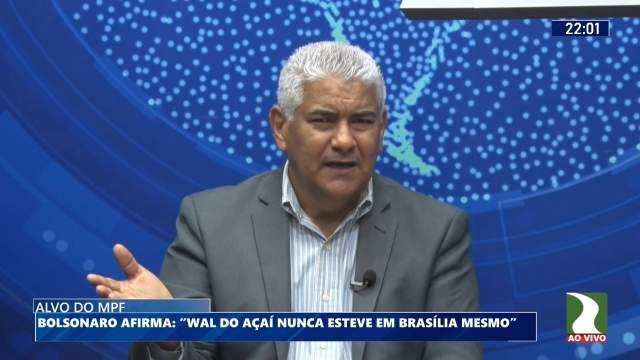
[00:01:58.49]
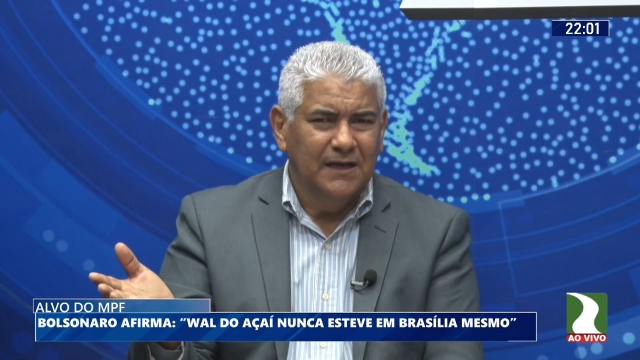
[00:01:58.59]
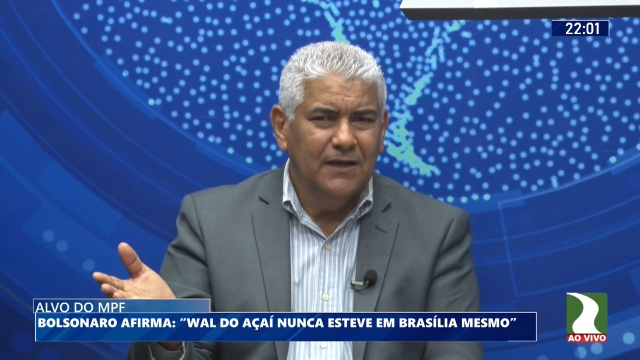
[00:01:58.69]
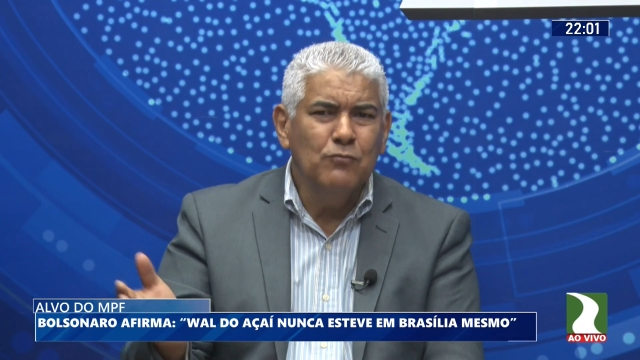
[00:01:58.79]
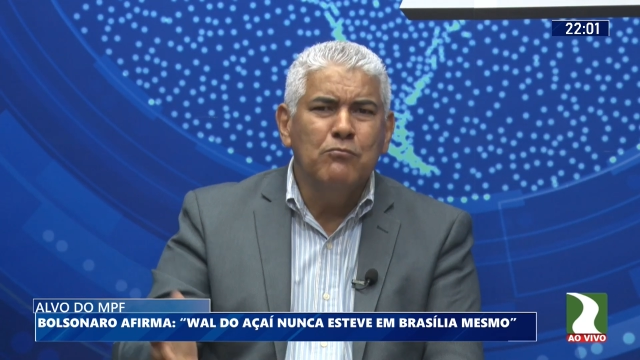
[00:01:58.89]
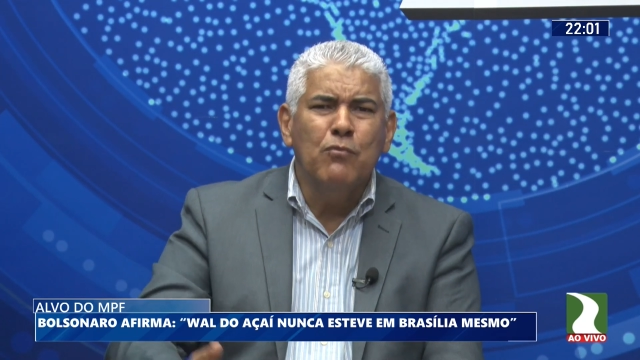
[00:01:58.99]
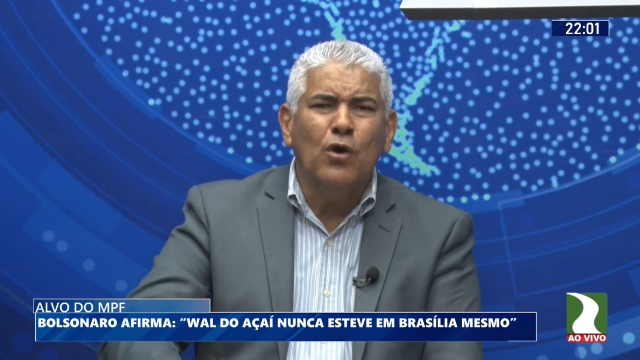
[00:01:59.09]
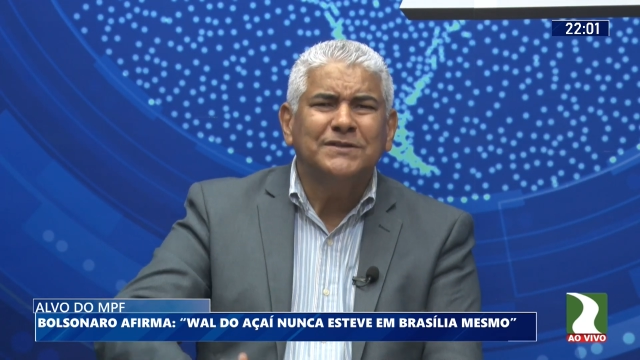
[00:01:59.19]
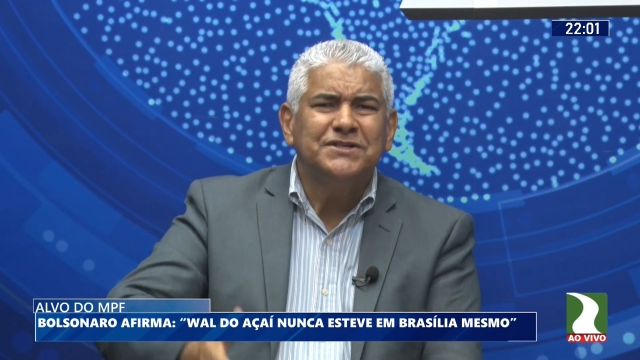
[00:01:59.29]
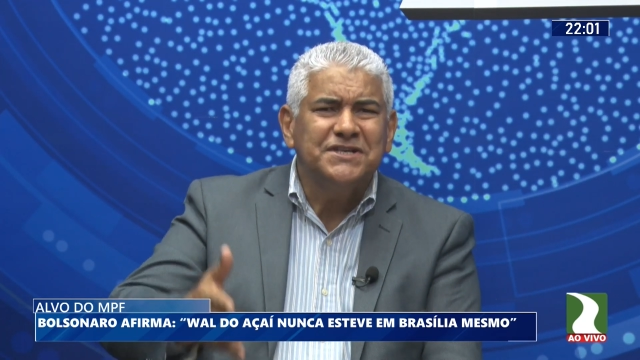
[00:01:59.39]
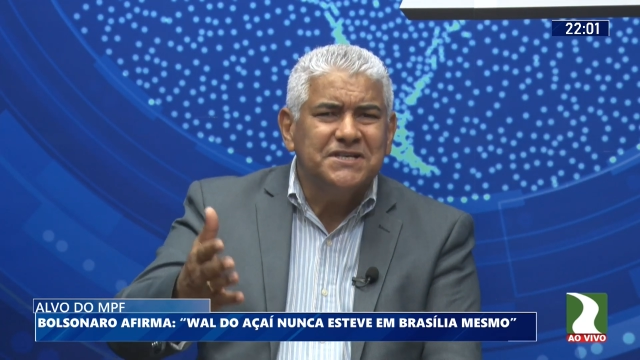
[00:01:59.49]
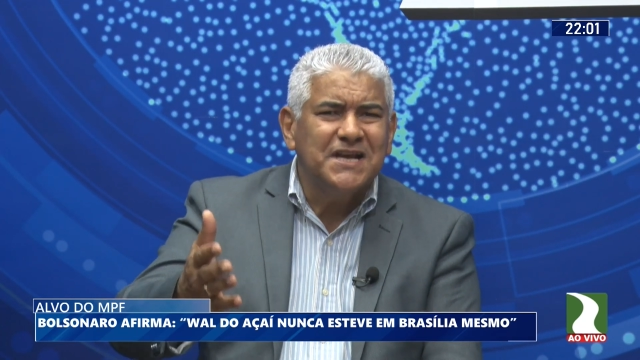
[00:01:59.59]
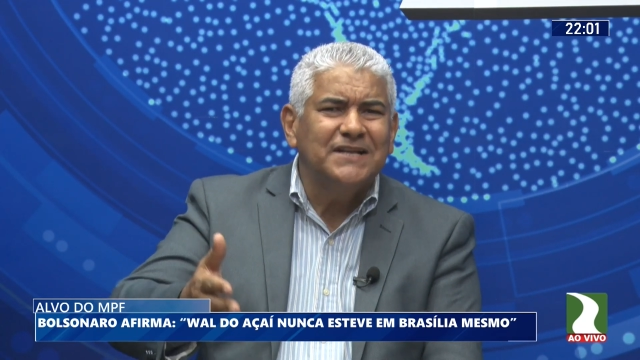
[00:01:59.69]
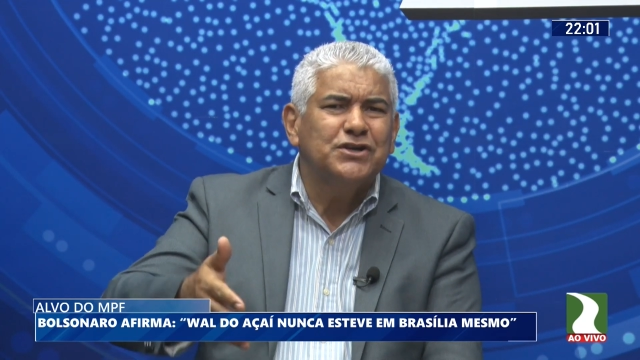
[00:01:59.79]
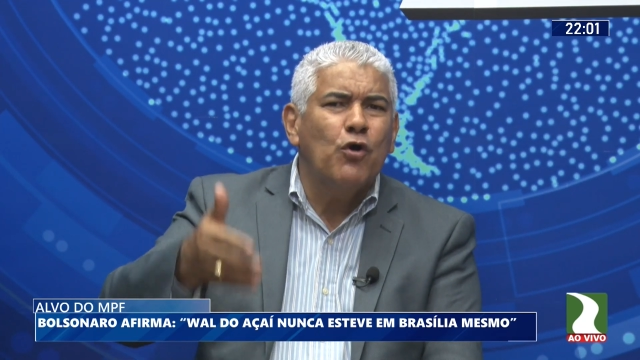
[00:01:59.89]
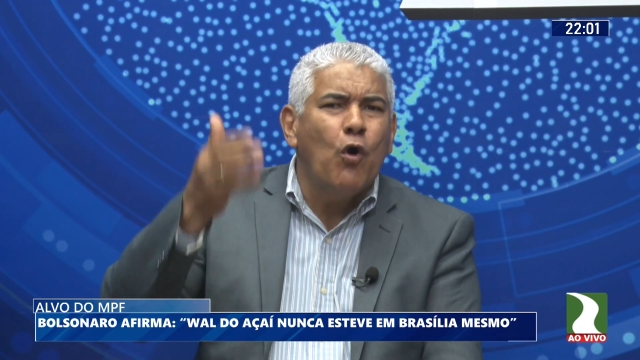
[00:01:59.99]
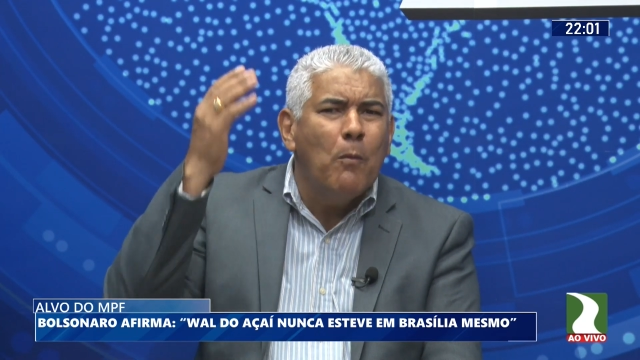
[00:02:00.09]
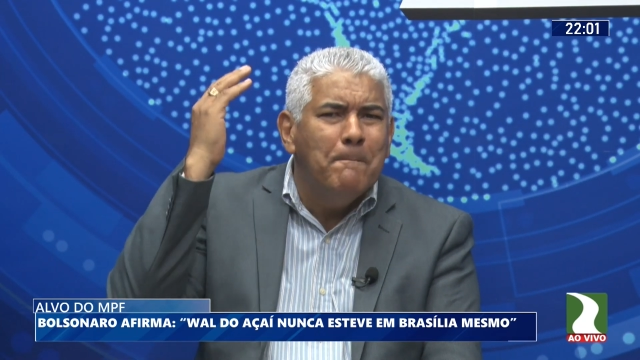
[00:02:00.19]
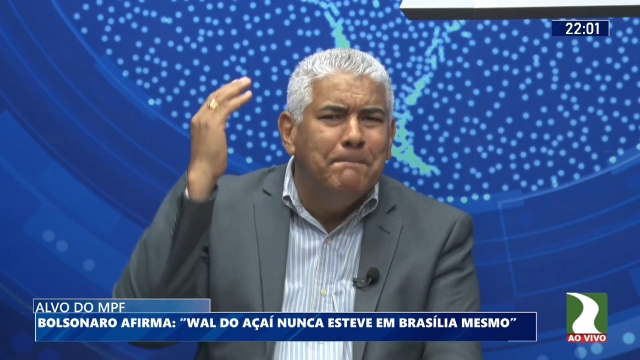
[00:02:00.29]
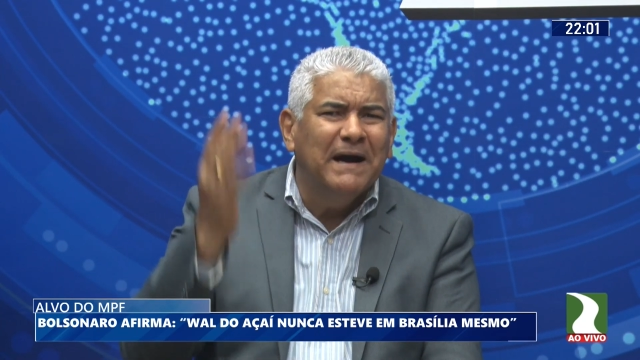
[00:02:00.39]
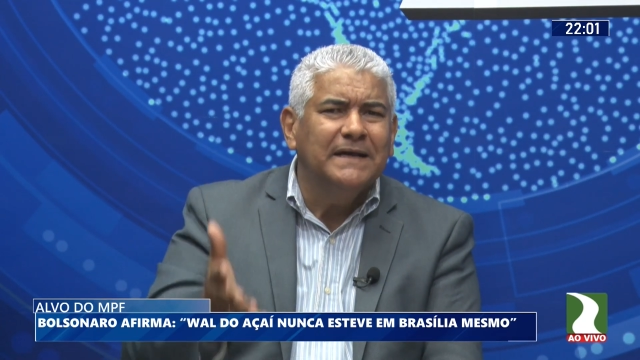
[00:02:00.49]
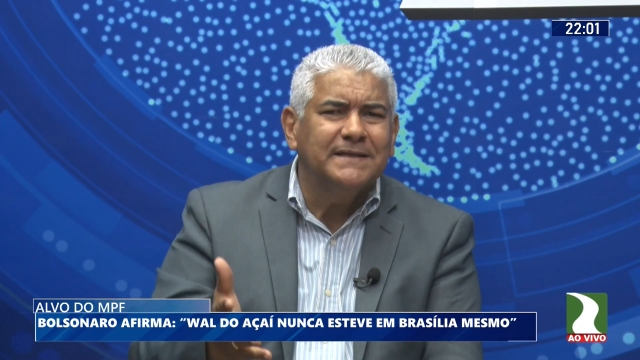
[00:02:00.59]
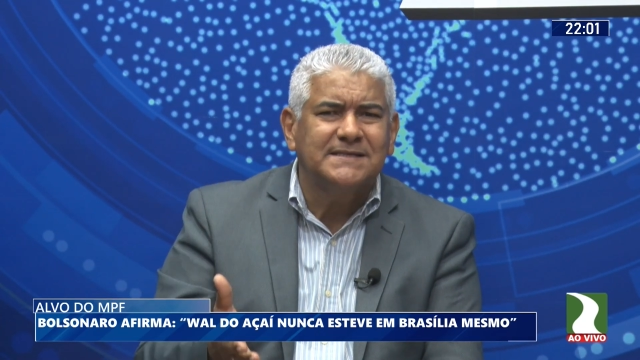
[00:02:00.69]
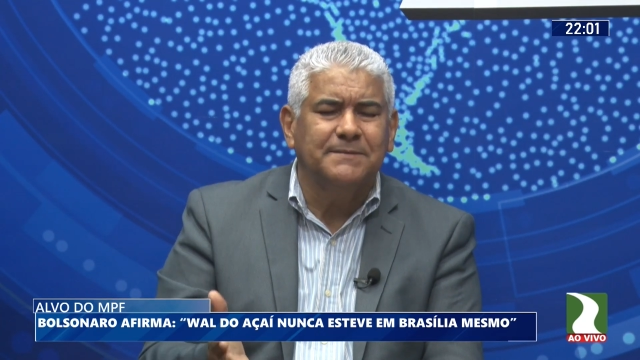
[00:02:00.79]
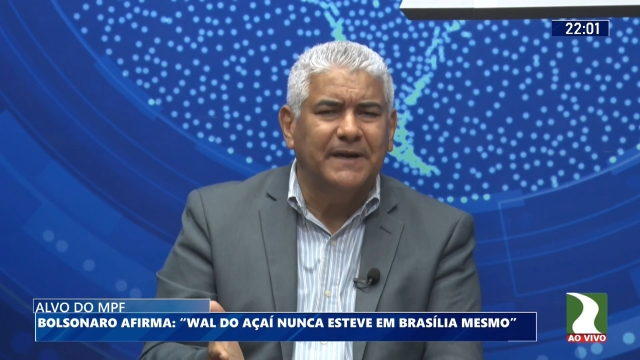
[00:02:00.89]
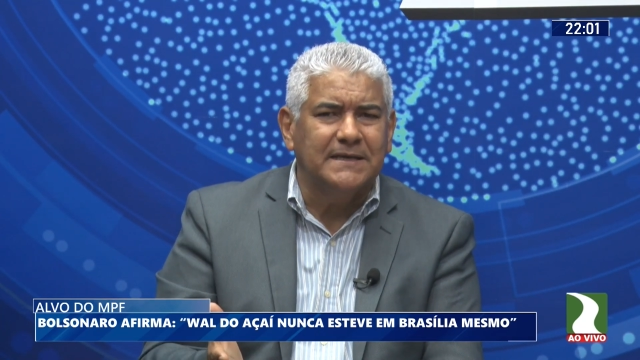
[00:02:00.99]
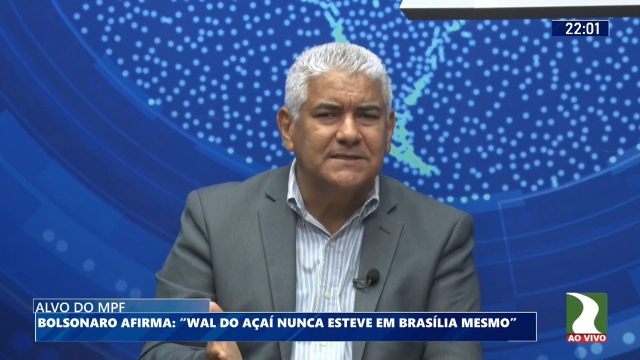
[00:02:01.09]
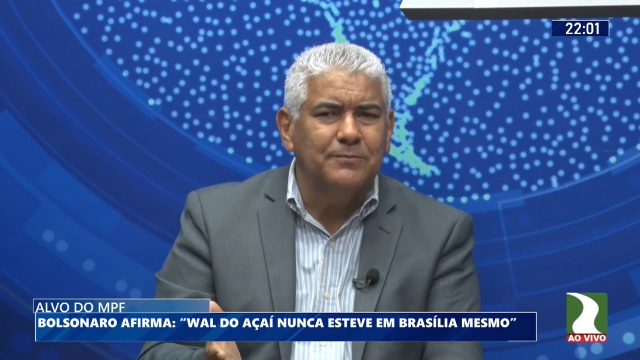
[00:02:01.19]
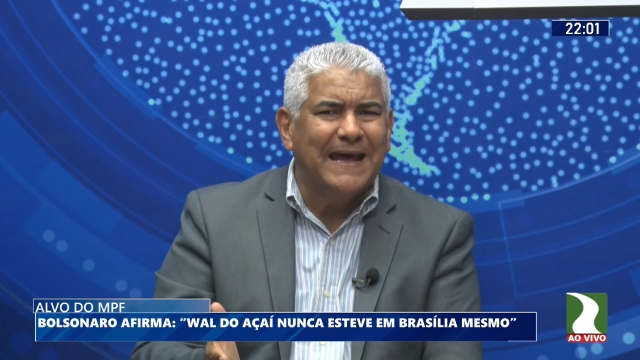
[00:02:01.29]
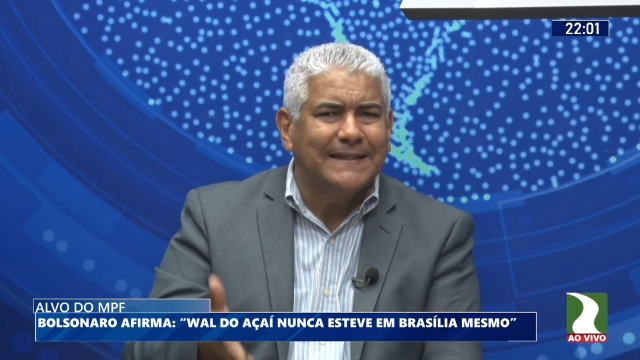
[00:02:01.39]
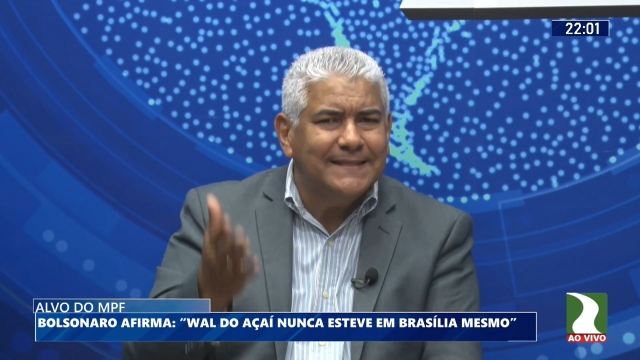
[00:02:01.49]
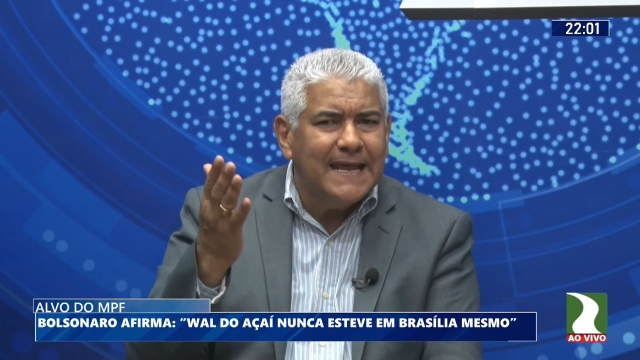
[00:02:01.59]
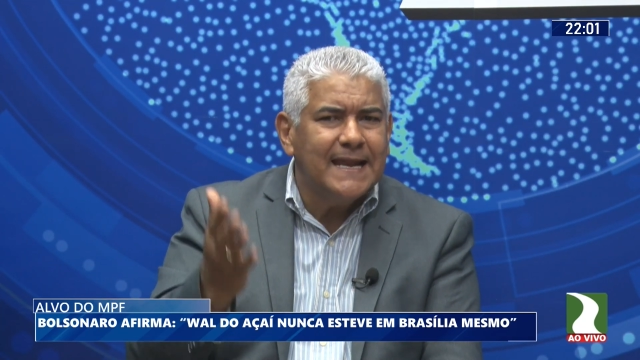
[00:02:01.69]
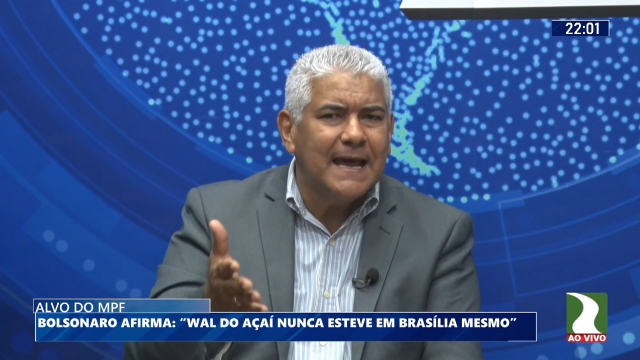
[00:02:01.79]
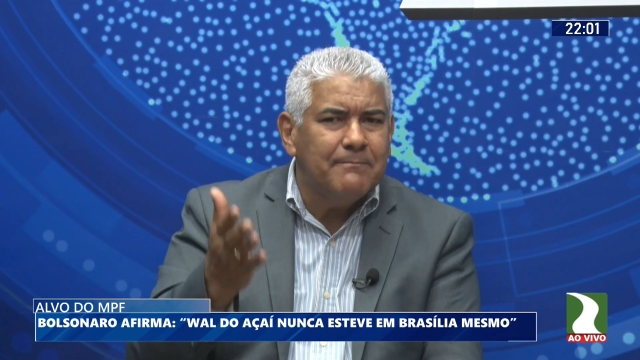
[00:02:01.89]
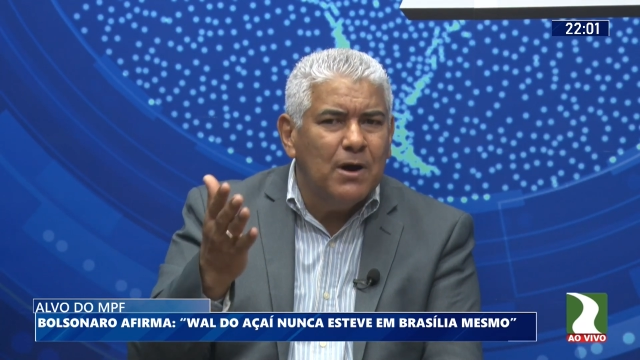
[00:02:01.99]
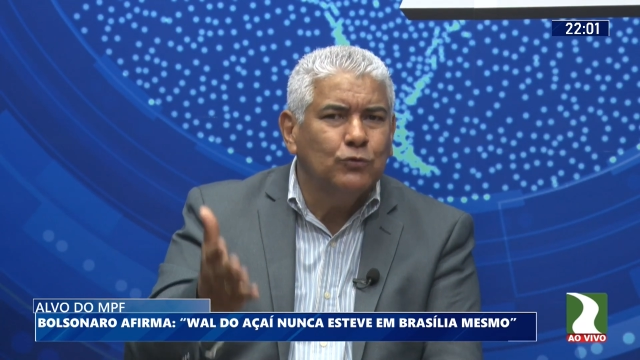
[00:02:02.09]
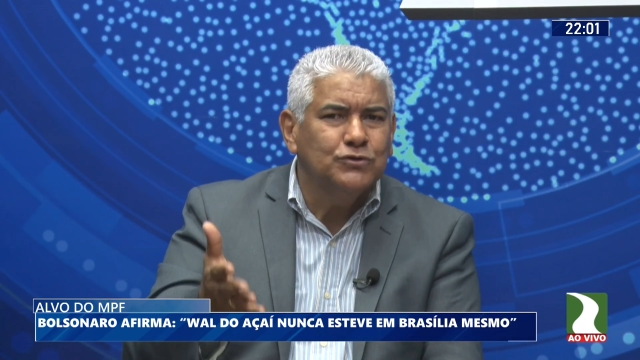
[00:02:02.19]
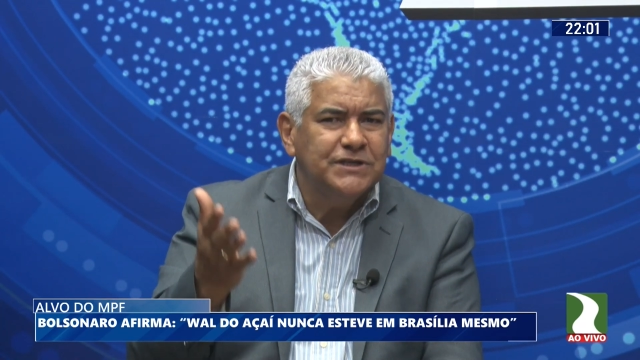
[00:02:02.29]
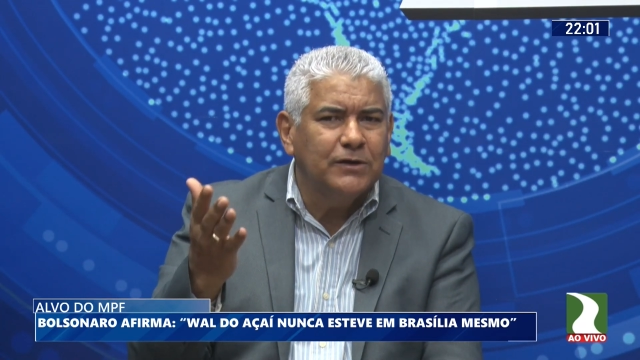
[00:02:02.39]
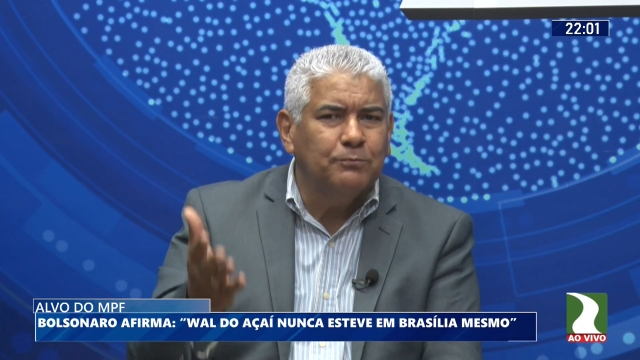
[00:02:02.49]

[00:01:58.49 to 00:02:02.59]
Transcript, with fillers: E um monte de gente roubando esse Brasil, metendo a mão no dinheiro